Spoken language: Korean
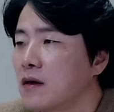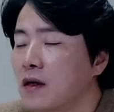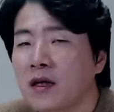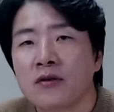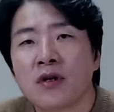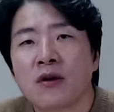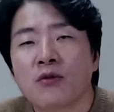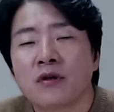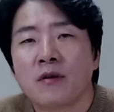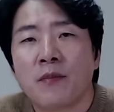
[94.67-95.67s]
이런
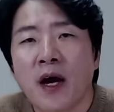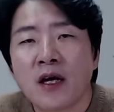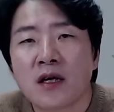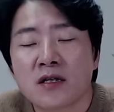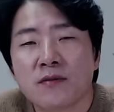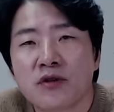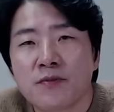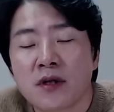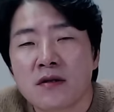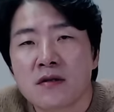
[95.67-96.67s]
내용을 매일같이
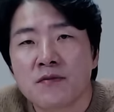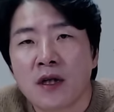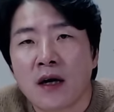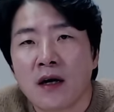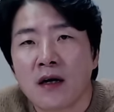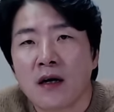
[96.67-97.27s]
브리핑했습니다.